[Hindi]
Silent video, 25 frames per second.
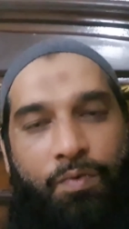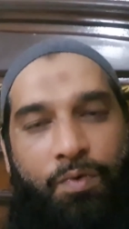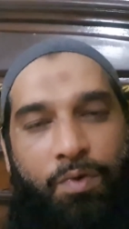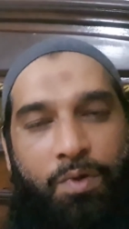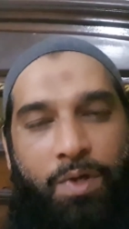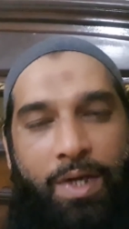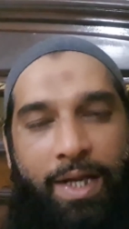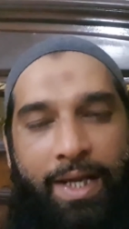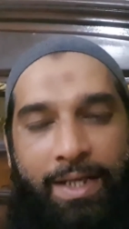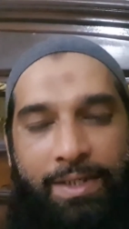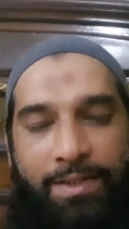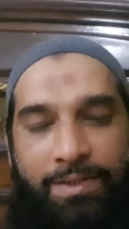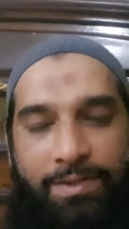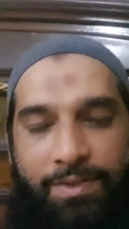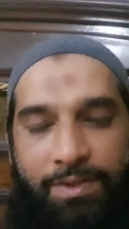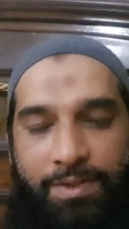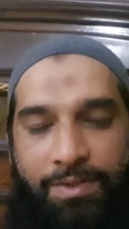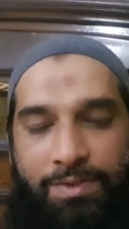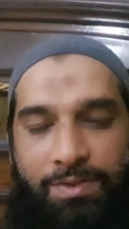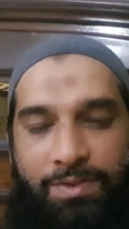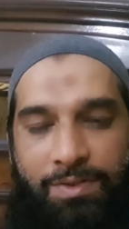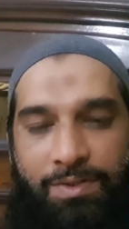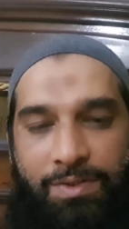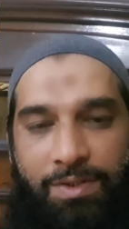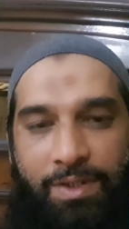वो
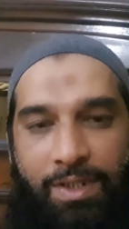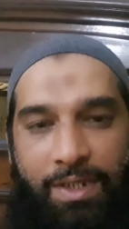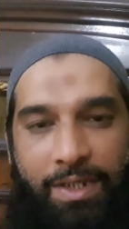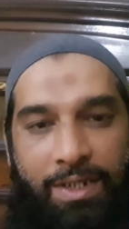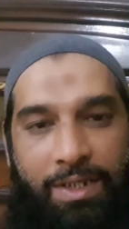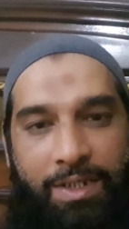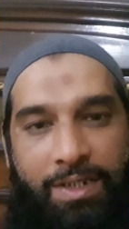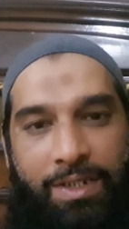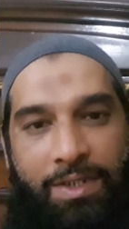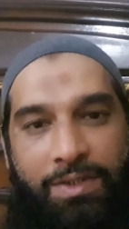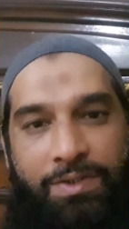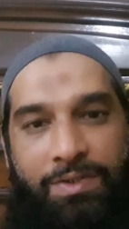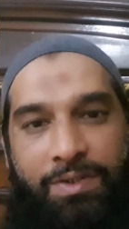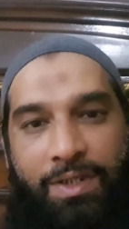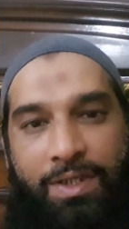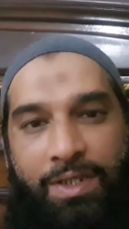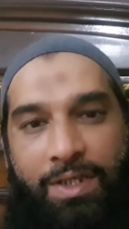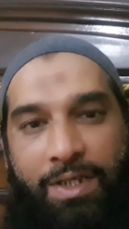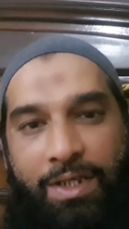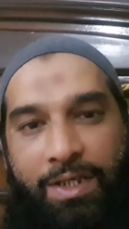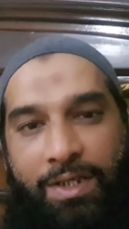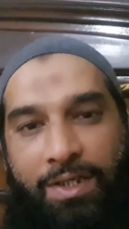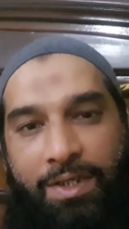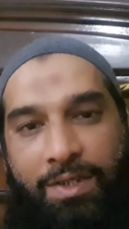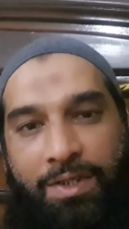एक्सेस नहीं कर
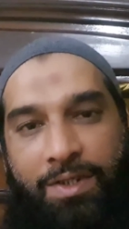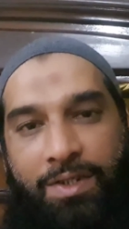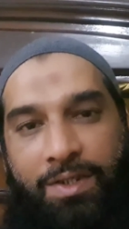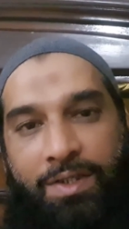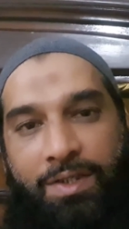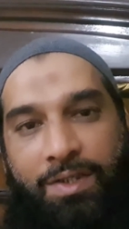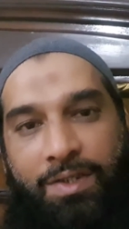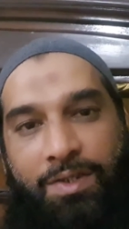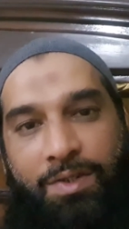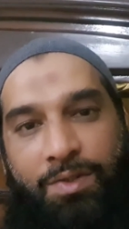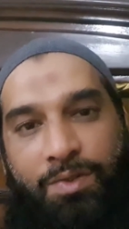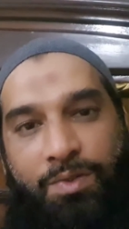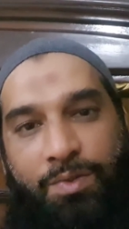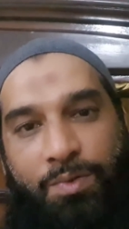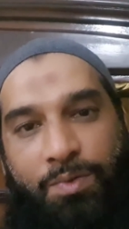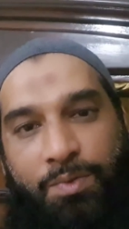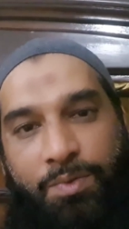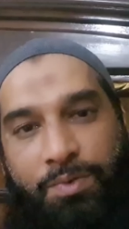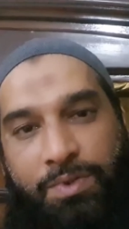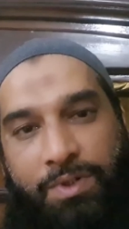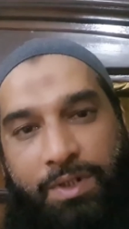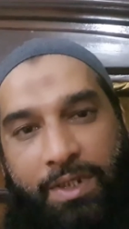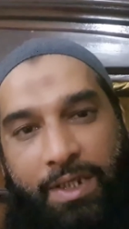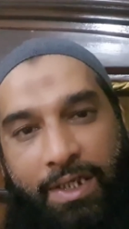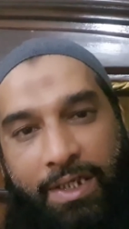सके तो
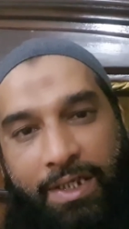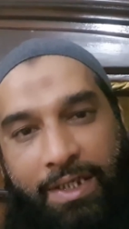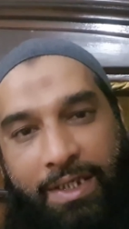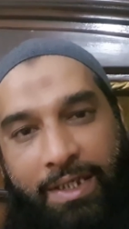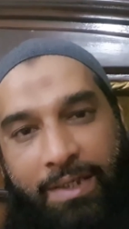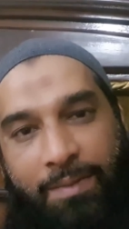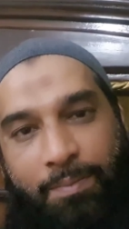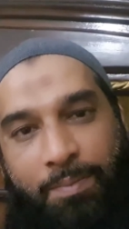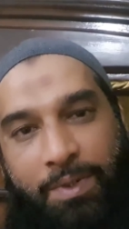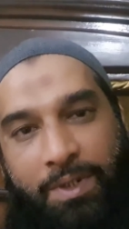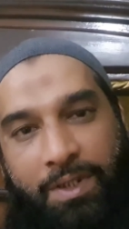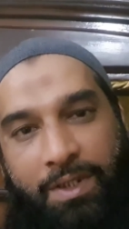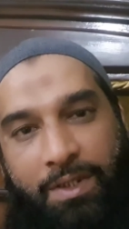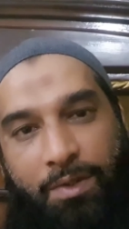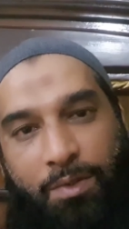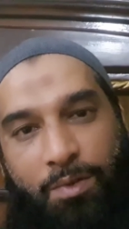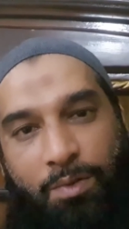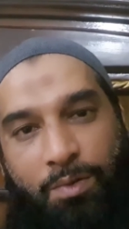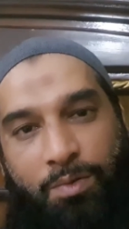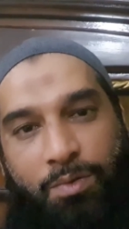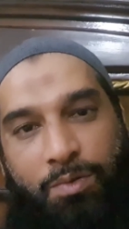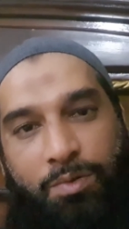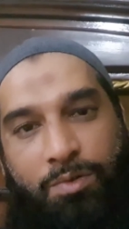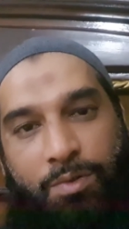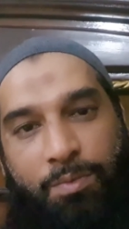उसके लिए भी
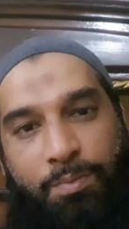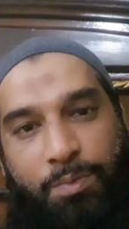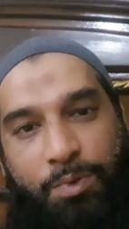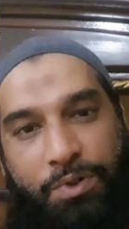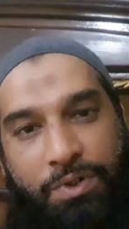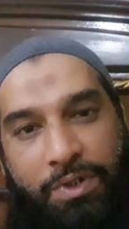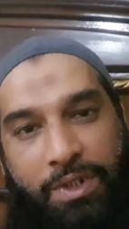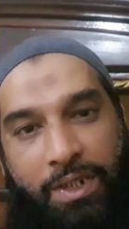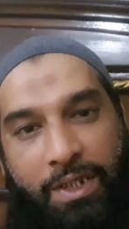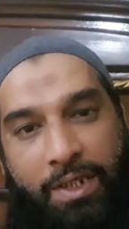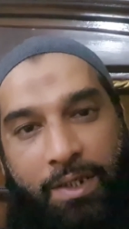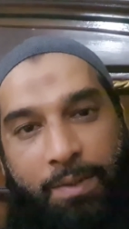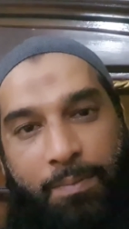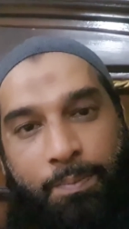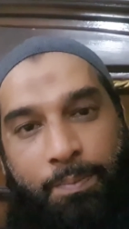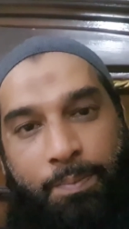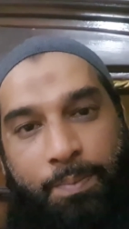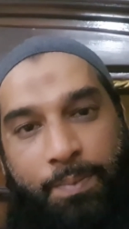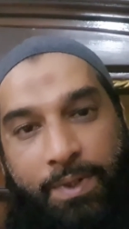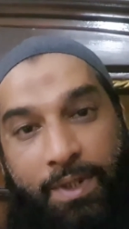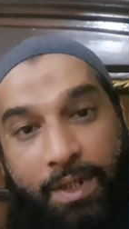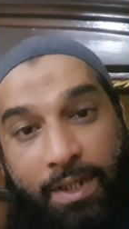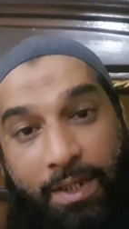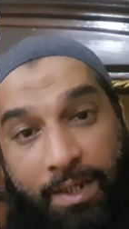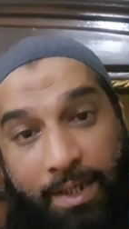लोगों को मंतखब
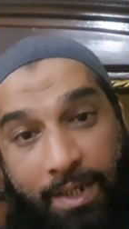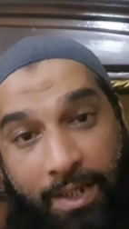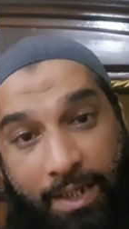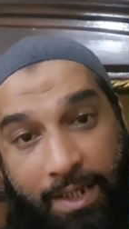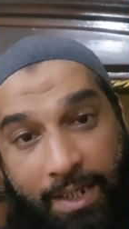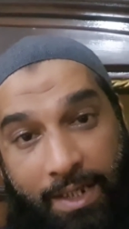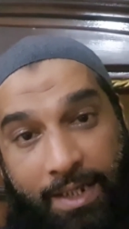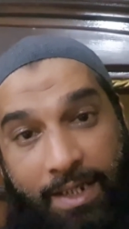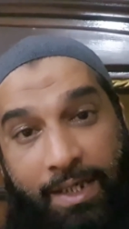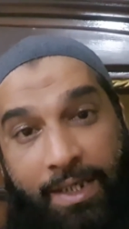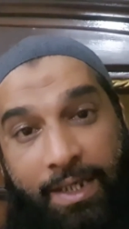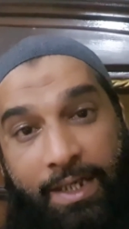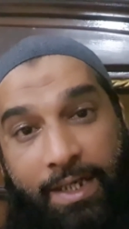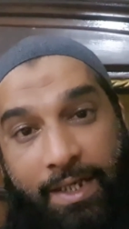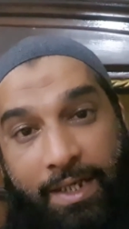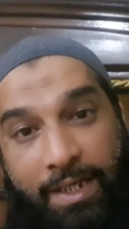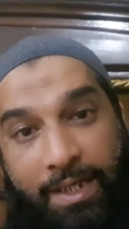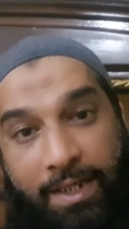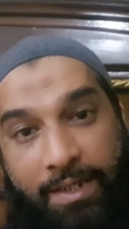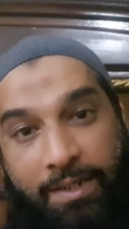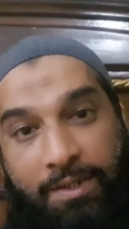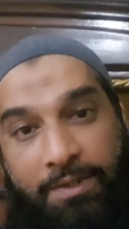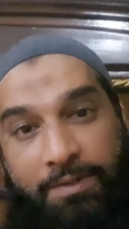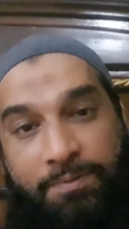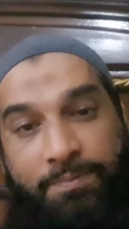कर लिया गया
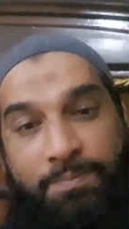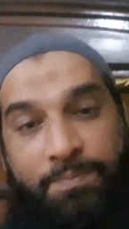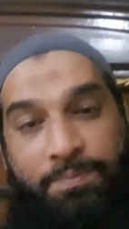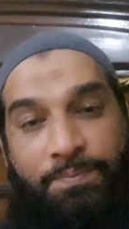है